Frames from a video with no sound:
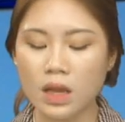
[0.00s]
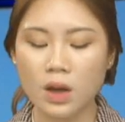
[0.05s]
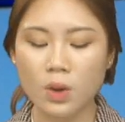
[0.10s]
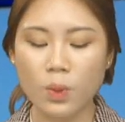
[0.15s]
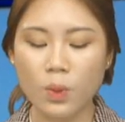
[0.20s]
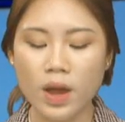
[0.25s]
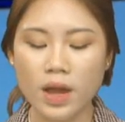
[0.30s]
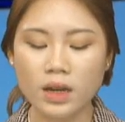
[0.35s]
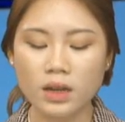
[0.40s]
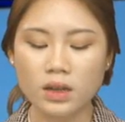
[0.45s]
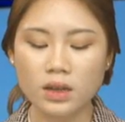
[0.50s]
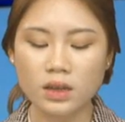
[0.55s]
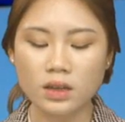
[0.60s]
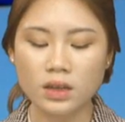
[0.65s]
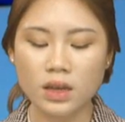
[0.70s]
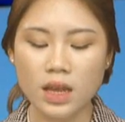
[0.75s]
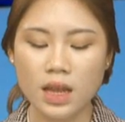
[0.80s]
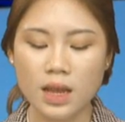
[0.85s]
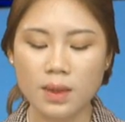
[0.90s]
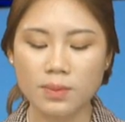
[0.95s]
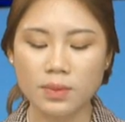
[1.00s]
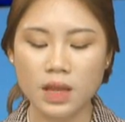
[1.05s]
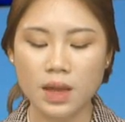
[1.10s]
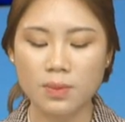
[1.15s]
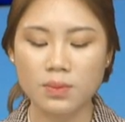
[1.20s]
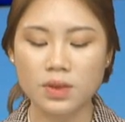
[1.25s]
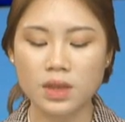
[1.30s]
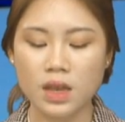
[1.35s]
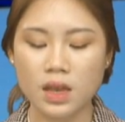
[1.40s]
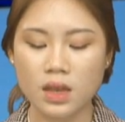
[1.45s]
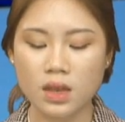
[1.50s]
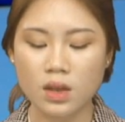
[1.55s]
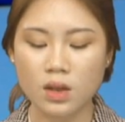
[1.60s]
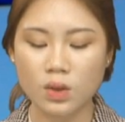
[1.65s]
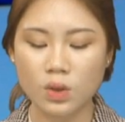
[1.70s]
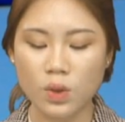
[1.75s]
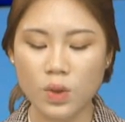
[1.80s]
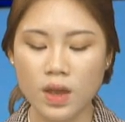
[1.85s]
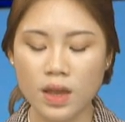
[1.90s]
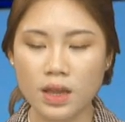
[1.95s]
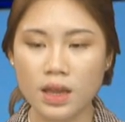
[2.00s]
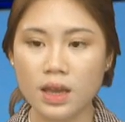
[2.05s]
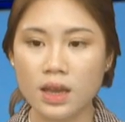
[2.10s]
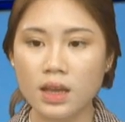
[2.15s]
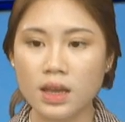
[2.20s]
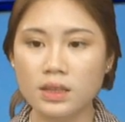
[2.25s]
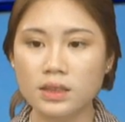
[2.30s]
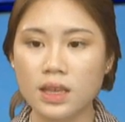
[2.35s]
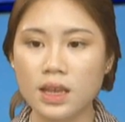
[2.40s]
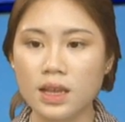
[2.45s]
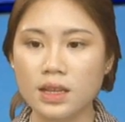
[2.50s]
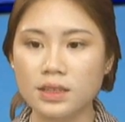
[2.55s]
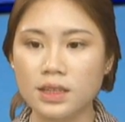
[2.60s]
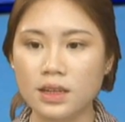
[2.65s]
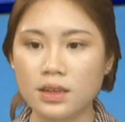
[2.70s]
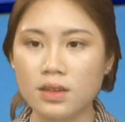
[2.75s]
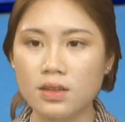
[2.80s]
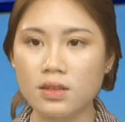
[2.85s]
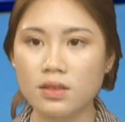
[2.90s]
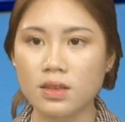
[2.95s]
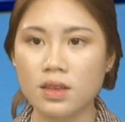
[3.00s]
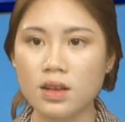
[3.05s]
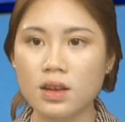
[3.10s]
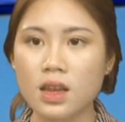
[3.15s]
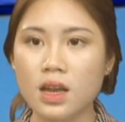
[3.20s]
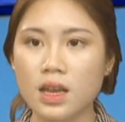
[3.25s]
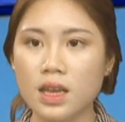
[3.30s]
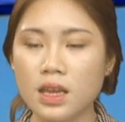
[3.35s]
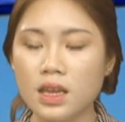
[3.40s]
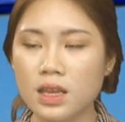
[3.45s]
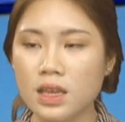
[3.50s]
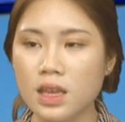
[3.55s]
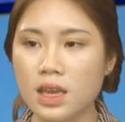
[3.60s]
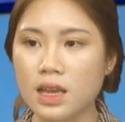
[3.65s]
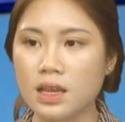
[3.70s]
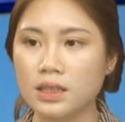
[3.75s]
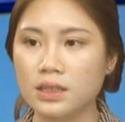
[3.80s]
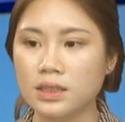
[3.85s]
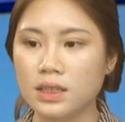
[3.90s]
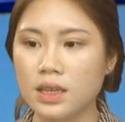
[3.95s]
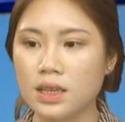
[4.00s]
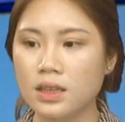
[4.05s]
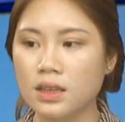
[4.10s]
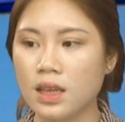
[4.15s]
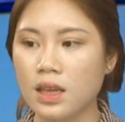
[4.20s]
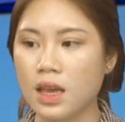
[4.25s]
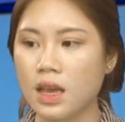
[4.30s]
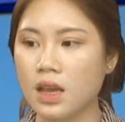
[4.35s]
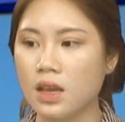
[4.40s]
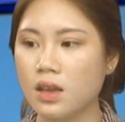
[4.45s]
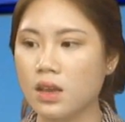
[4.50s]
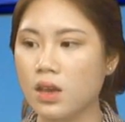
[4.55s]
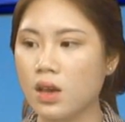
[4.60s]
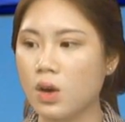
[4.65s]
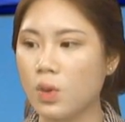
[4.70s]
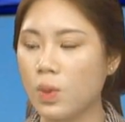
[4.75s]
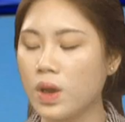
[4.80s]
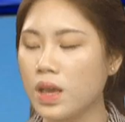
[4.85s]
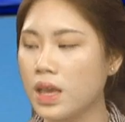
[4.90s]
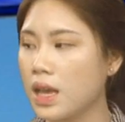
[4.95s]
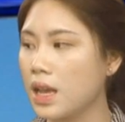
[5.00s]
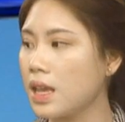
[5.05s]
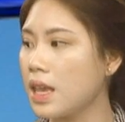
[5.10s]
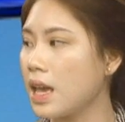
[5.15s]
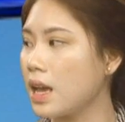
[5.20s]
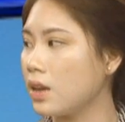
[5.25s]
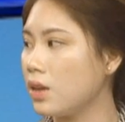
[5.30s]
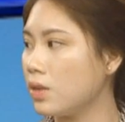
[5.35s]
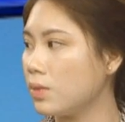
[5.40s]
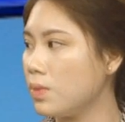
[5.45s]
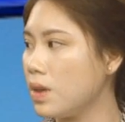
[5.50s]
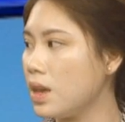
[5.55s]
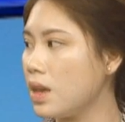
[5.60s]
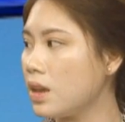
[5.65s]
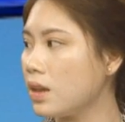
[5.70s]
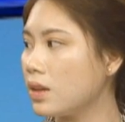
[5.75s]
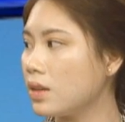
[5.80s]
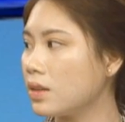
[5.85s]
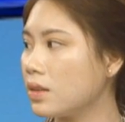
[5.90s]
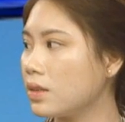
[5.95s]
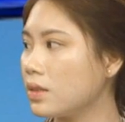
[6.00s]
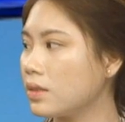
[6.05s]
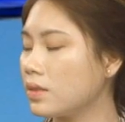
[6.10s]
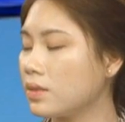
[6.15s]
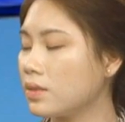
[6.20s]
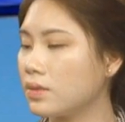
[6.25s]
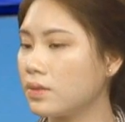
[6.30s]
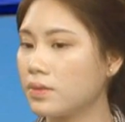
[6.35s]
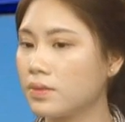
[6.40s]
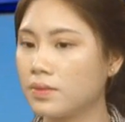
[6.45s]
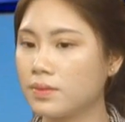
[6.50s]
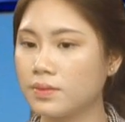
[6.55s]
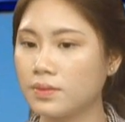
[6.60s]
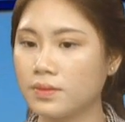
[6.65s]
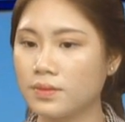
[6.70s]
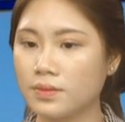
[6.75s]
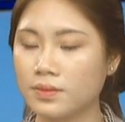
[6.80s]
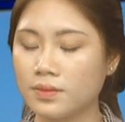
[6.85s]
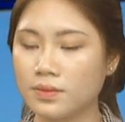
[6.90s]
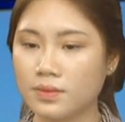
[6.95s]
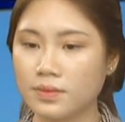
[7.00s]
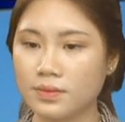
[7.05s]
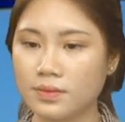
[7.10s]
cái cái cái điều rất rất là rất là đáng quan tâm là 12 cái điều đó là gì vô minh là một